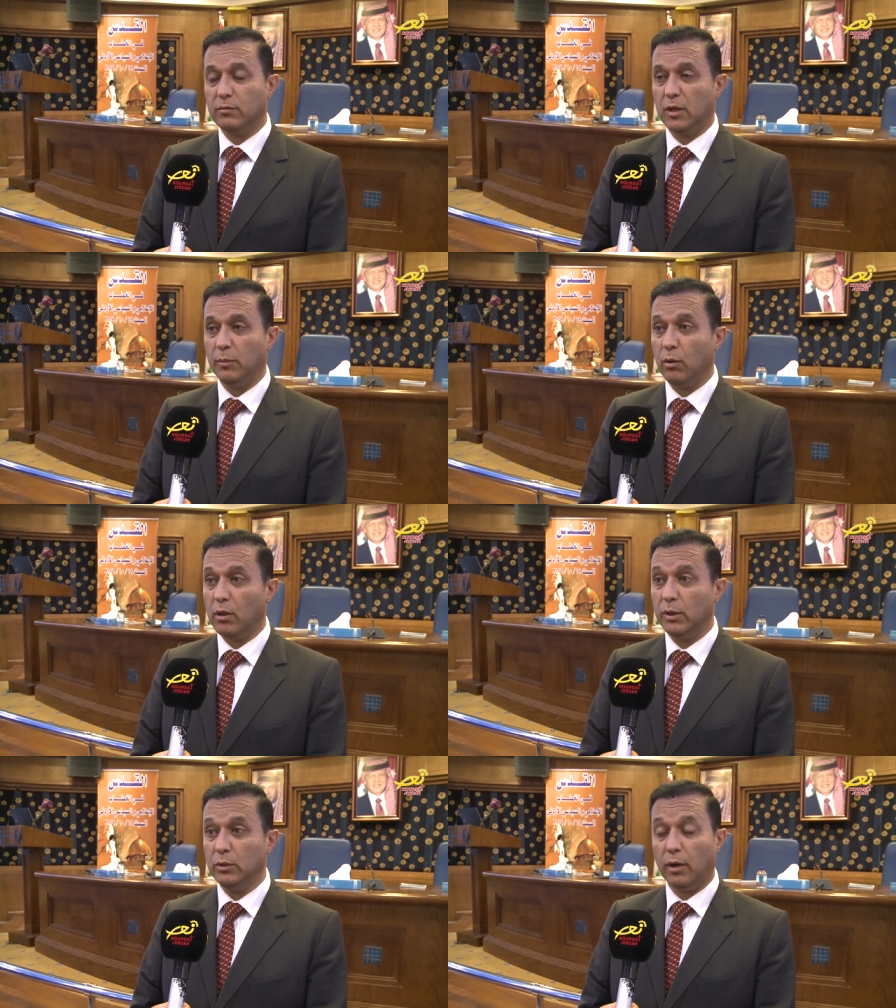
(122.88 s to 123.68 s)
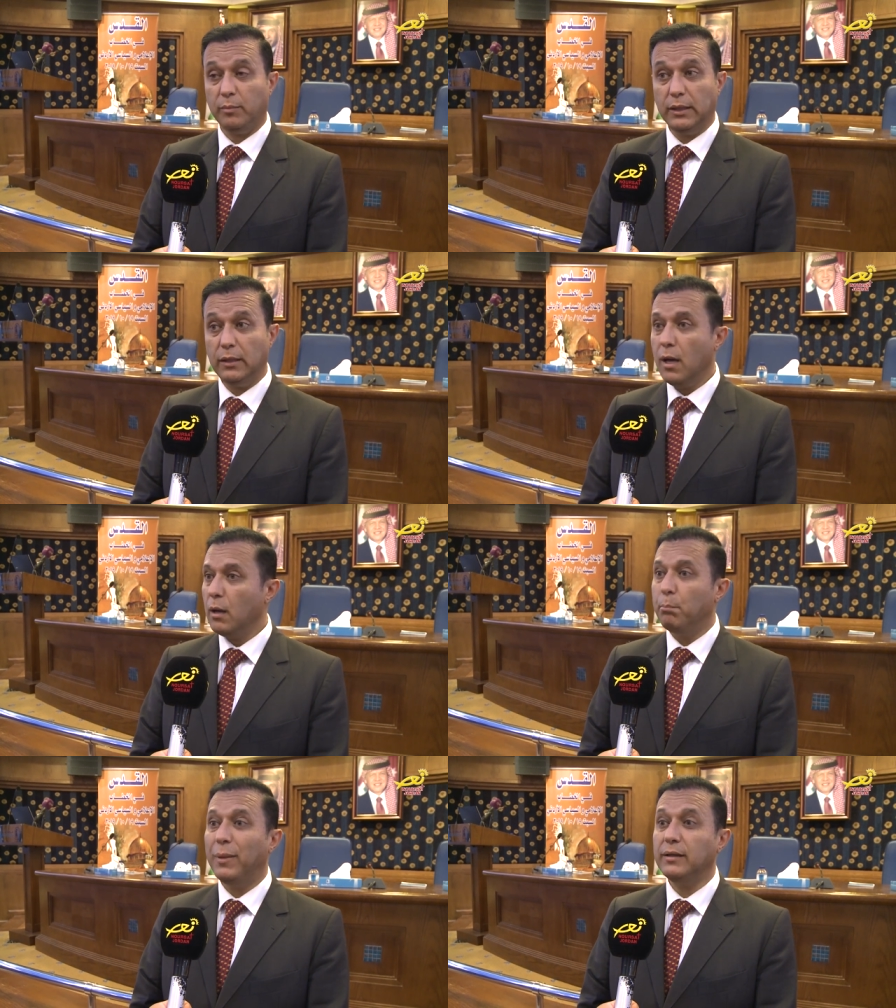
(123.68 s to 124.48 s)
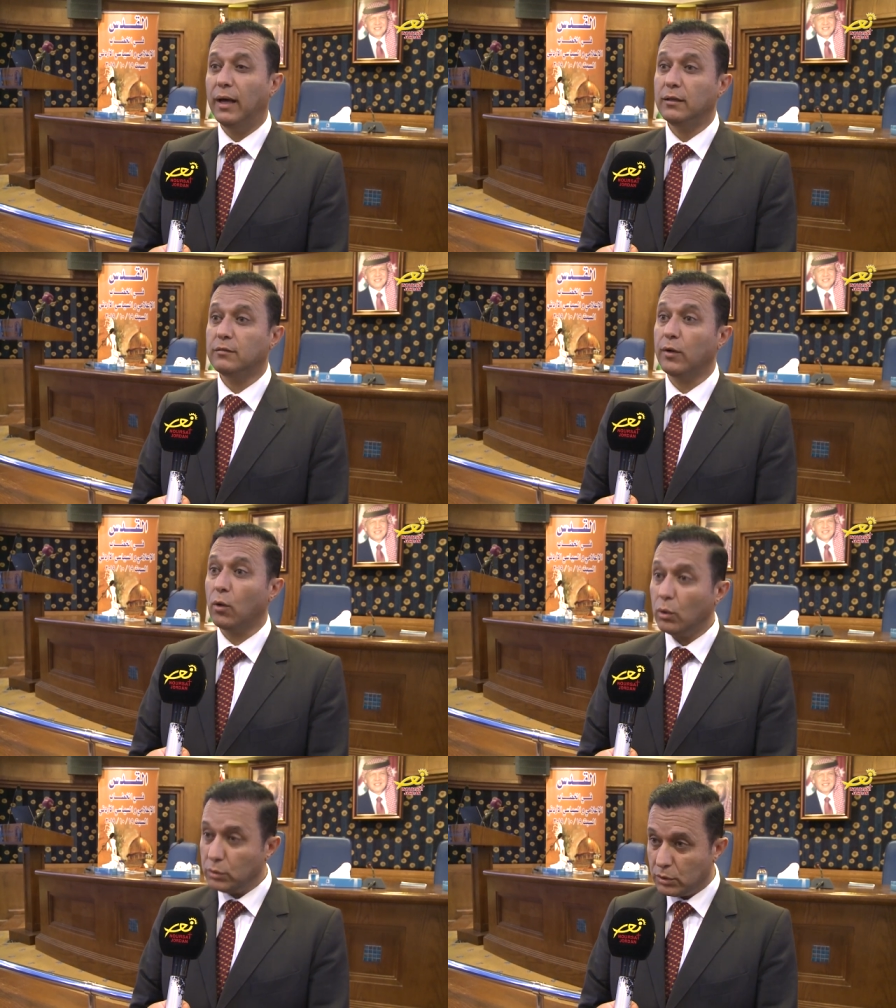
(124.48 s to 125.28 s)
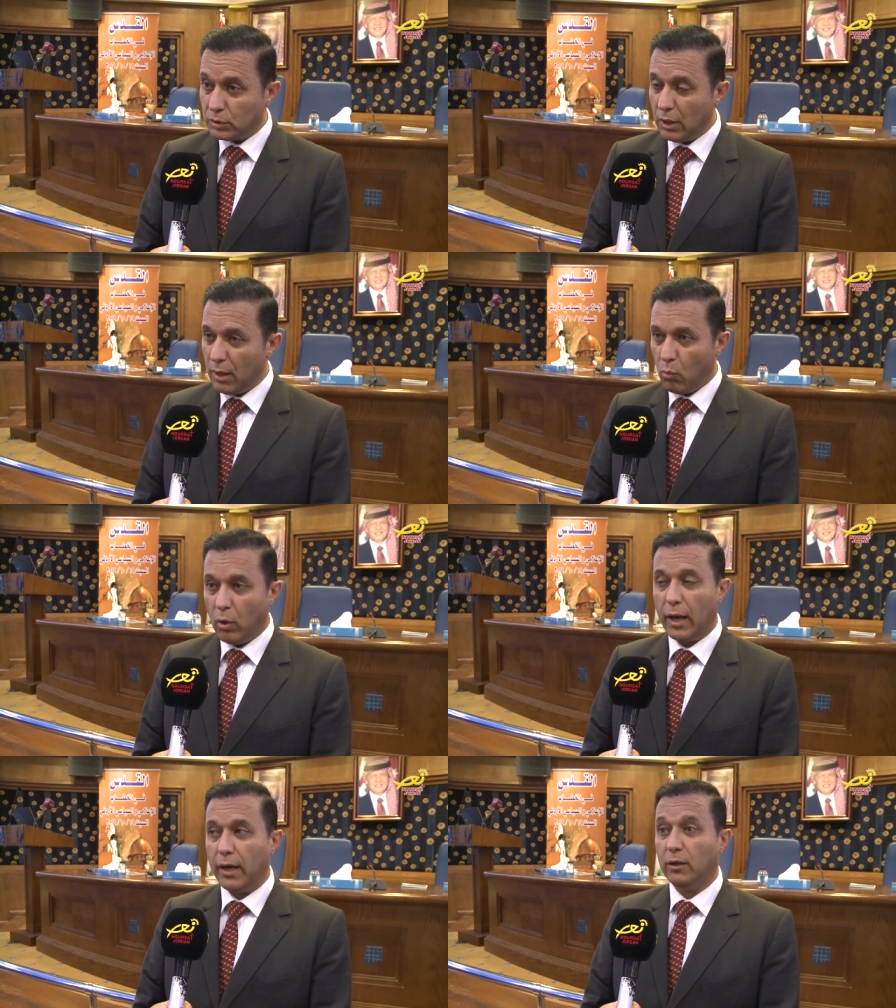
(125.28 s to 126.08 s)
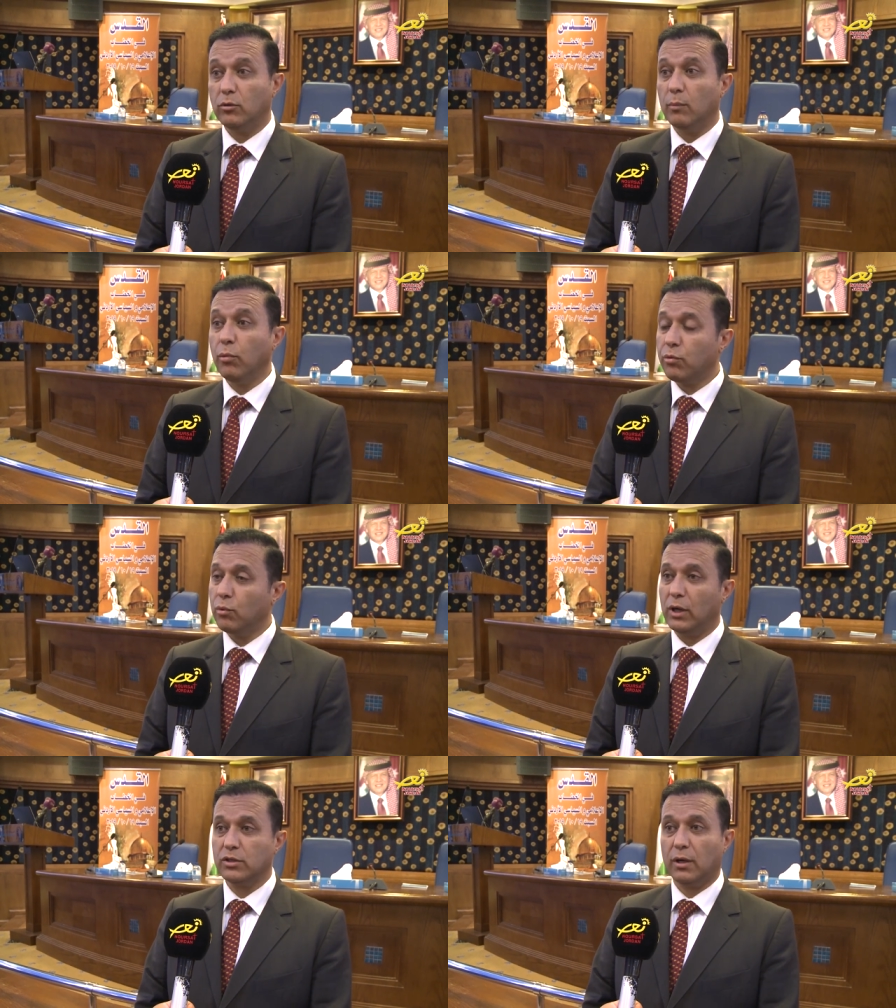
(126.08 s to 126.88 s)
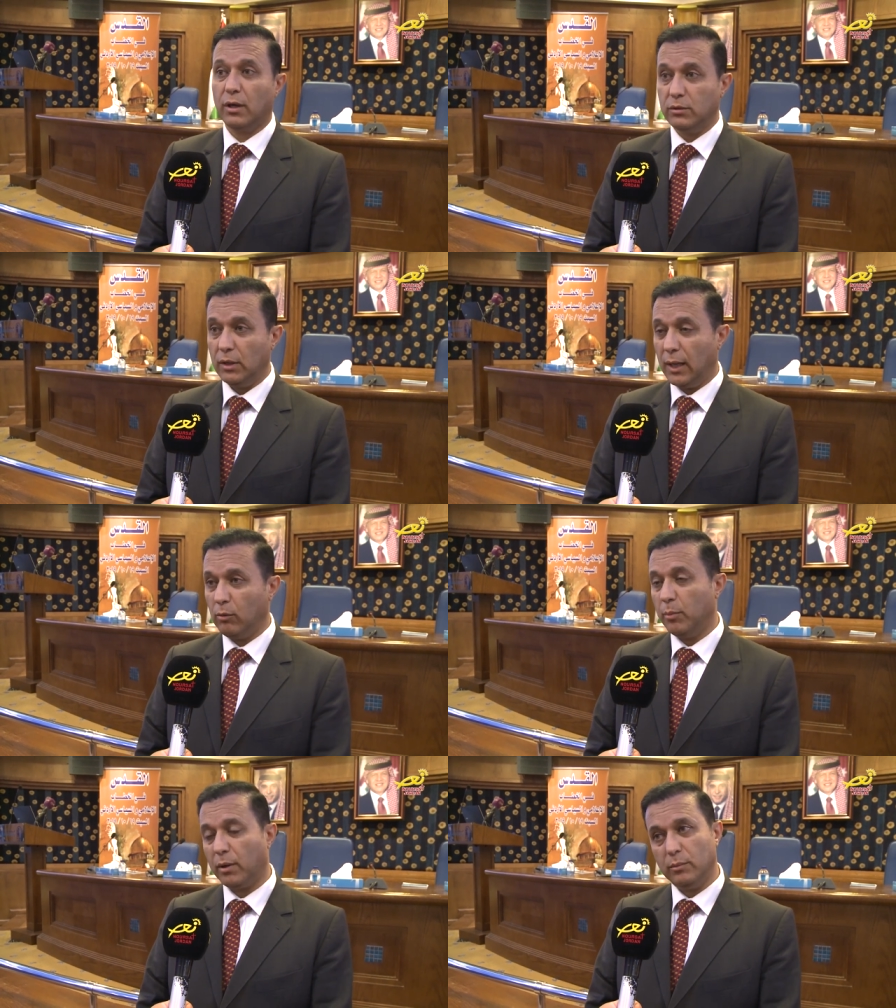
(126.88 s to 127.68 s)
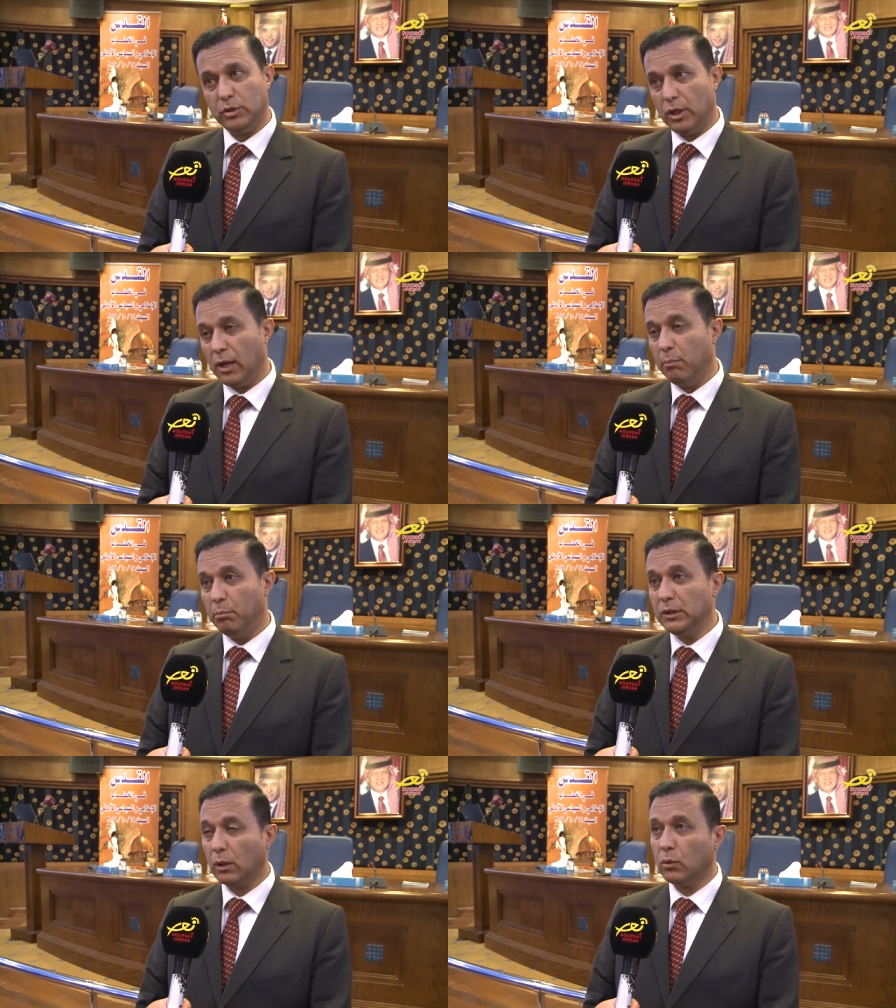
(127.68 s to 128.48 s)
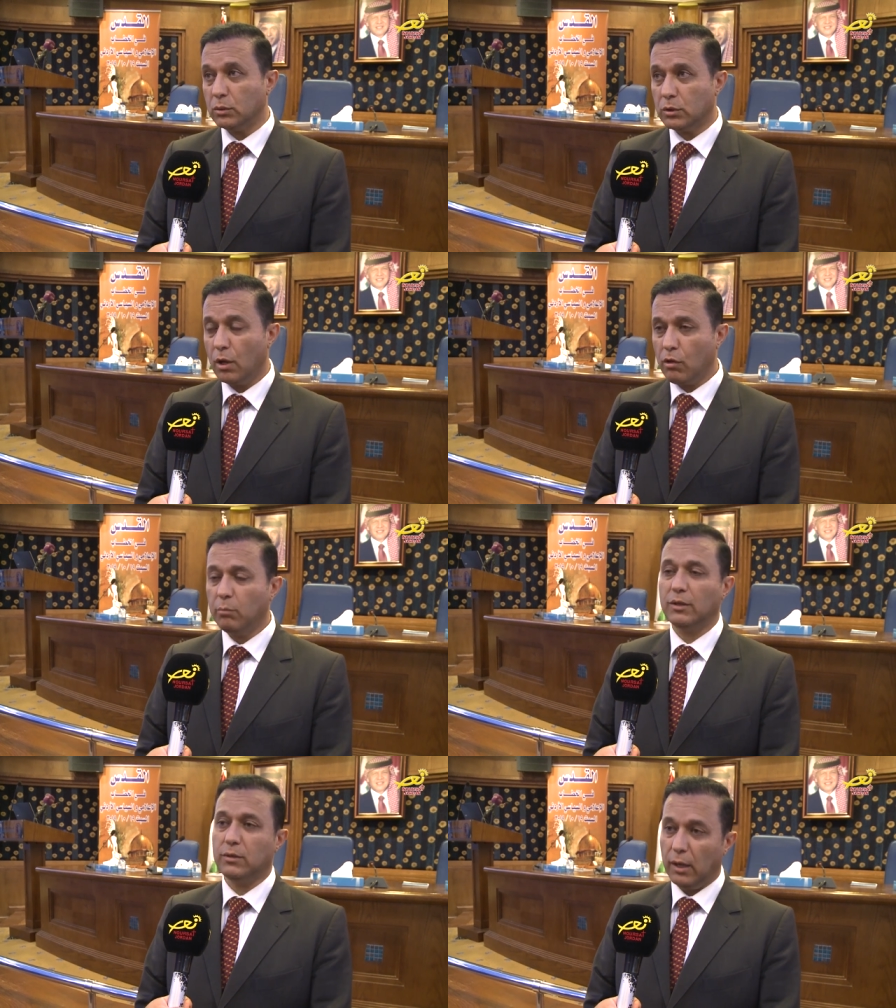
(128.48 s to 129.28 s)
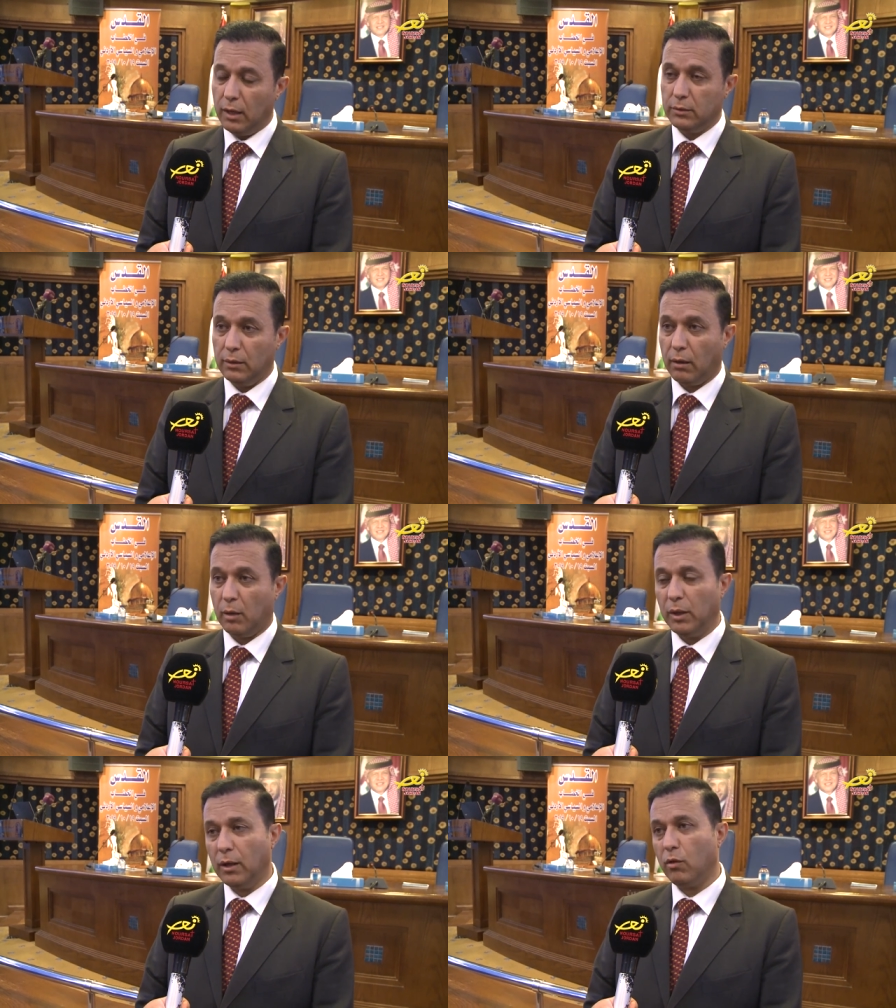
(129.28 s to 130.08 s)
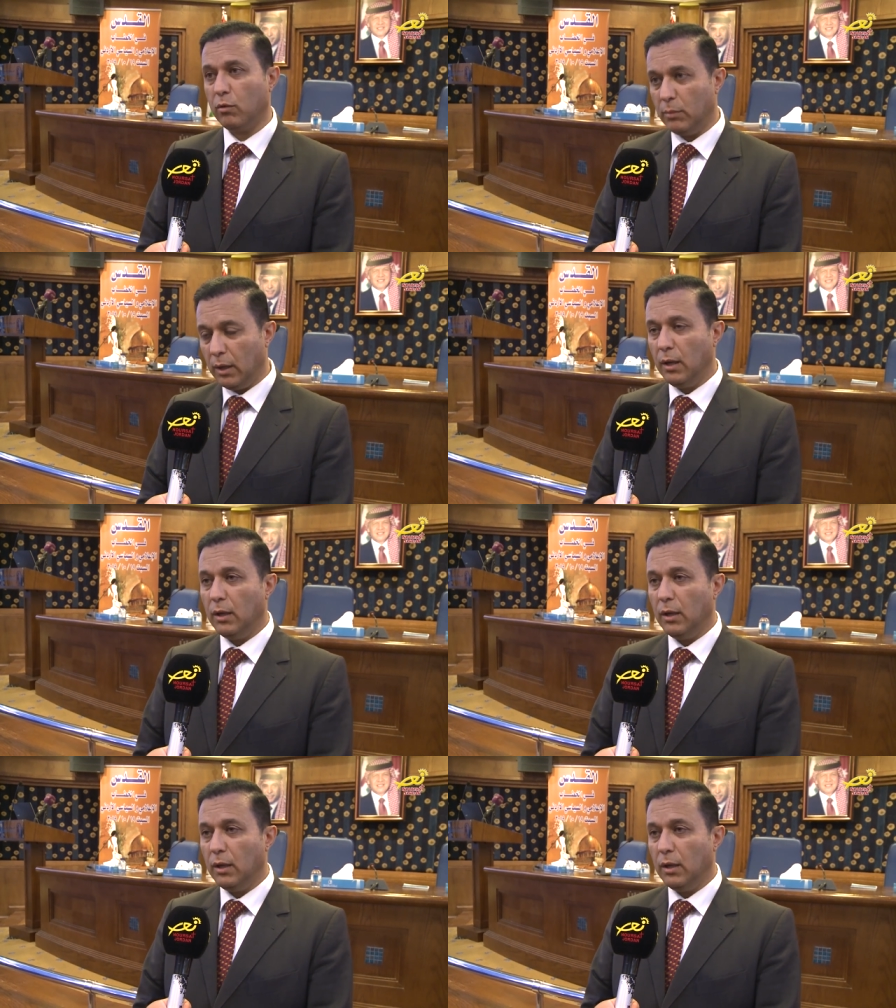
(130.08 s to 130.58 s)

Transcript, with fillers: 1948 بدأت في القدس وكانت تبث نشراتها وبرامجها من القدس ثم انتقلت إلى رام الله ثم